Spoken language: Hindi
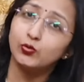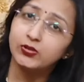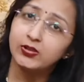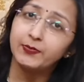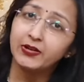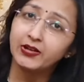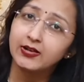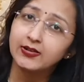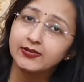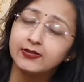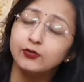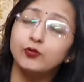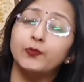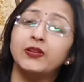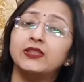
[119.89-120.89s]
उसी प्रकार से
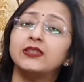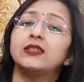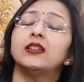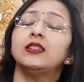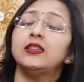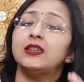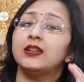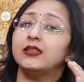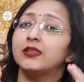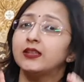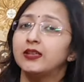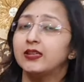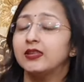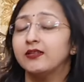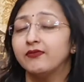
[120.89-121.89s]
जो बच्चेदानी के अंदर
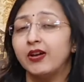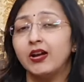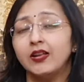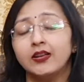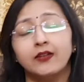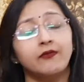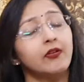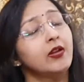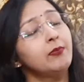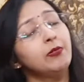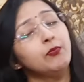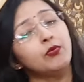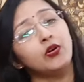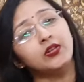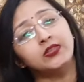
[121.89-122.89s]
की दीवार है वह भी
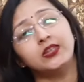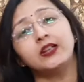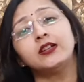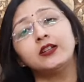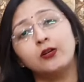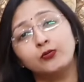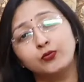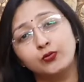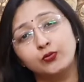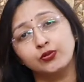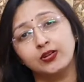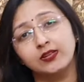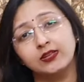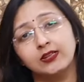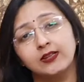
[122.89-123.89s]
बहुत थिंड आउट
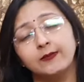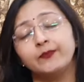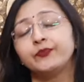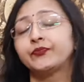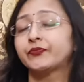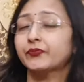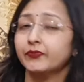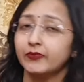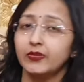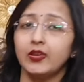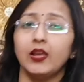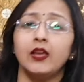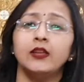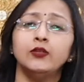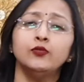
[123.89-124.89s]
जाती है
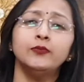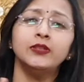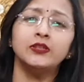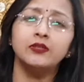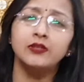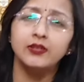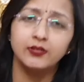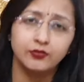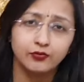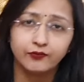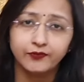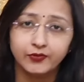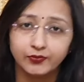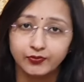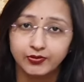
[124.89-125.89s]
एंडोमेट्रल
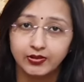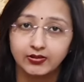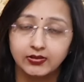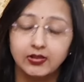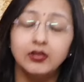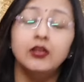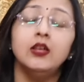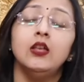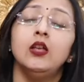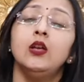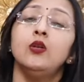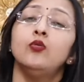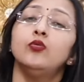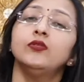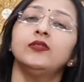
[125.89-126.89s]
एट्रोफी हो जाती है
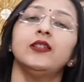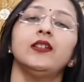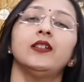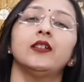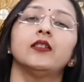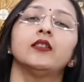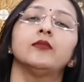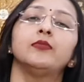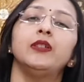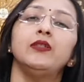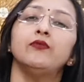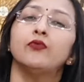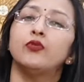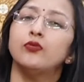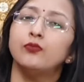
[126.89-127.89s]
उसके कारण भी
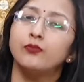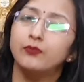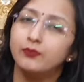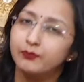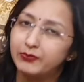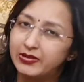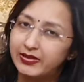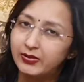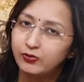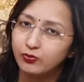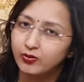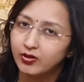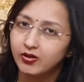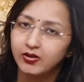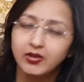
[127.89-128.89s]
वो ब्लीड
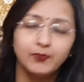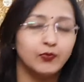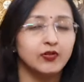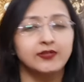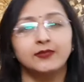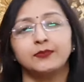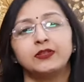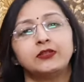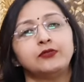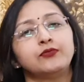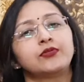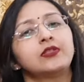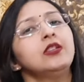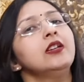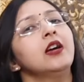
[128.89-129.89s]
होना की पॉसिबिलिटी
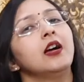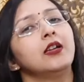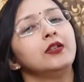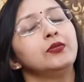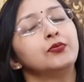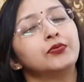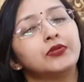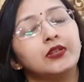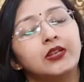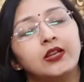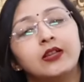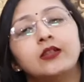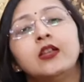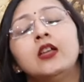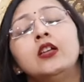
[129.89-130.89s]
उसकी हाई होती
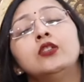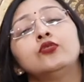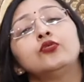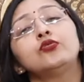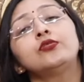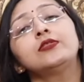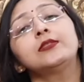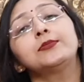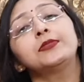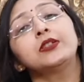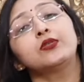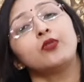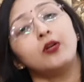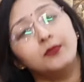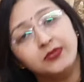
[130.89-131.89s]
है तो जो सबसे
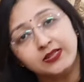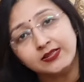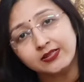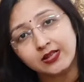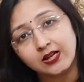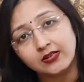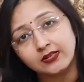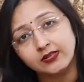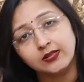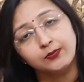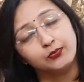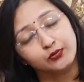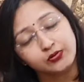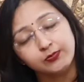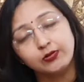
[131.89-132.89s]
कॉमनेस्ट कारण है
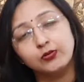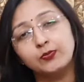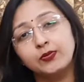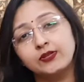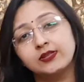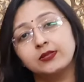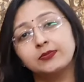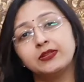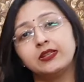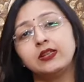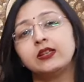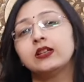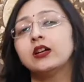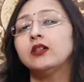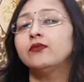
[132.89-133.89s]
पोस्ट मीनोपॉसल
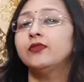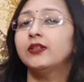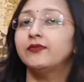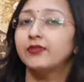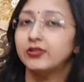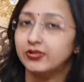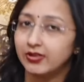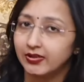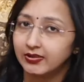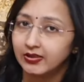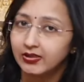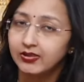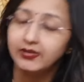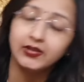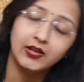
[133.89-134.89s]
ब्लीडिंग का वह
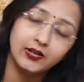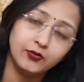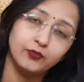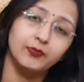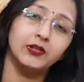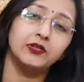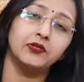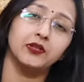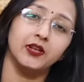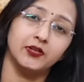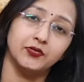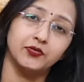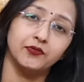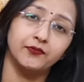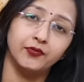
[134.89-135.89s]
वेजाइनल या एंडोमेट्रियल
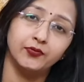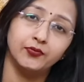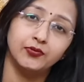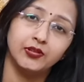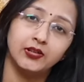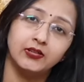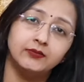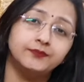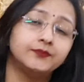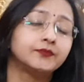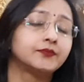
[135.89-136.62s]
एट्रोफी होता है